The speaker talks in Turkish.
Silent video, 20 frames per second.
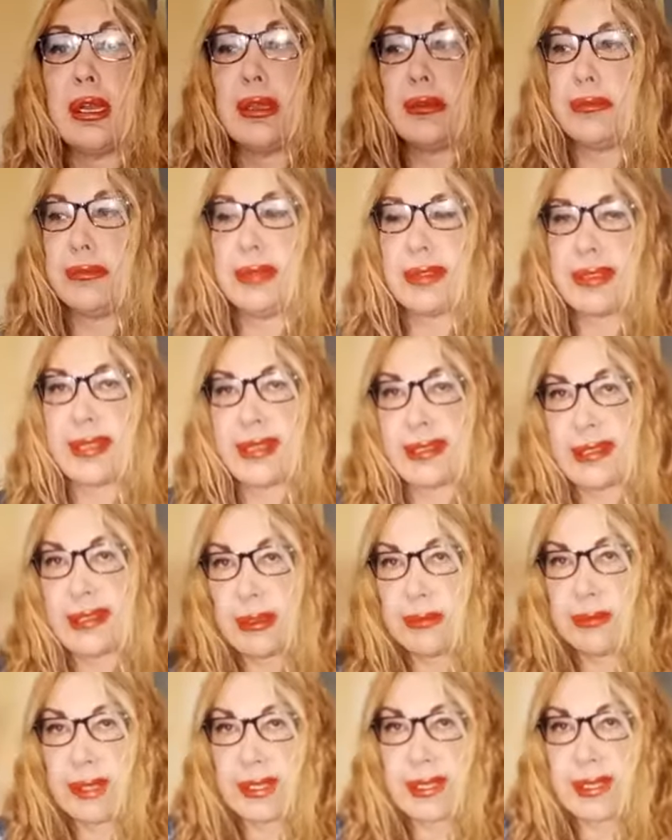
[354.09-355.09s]
masası
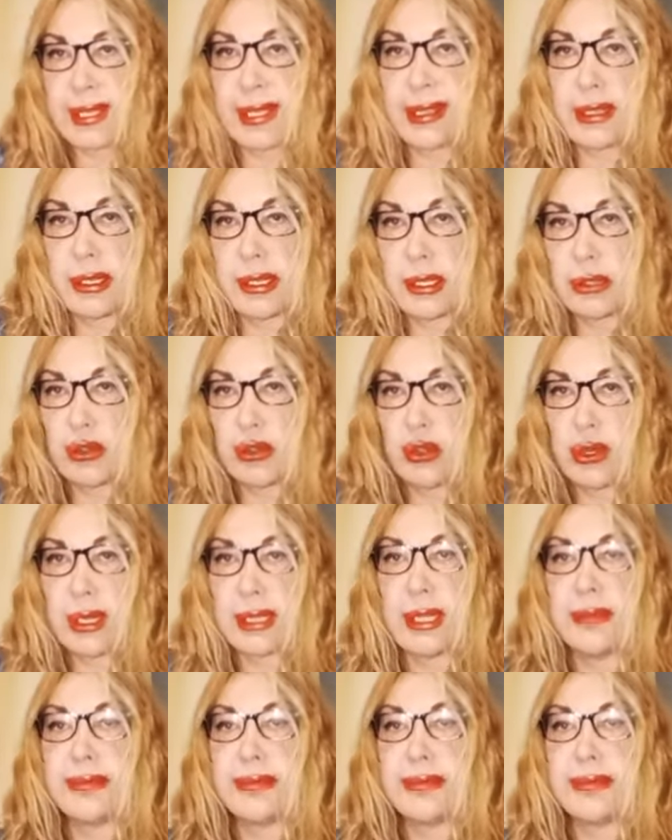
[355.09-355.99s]
masa e, donatayım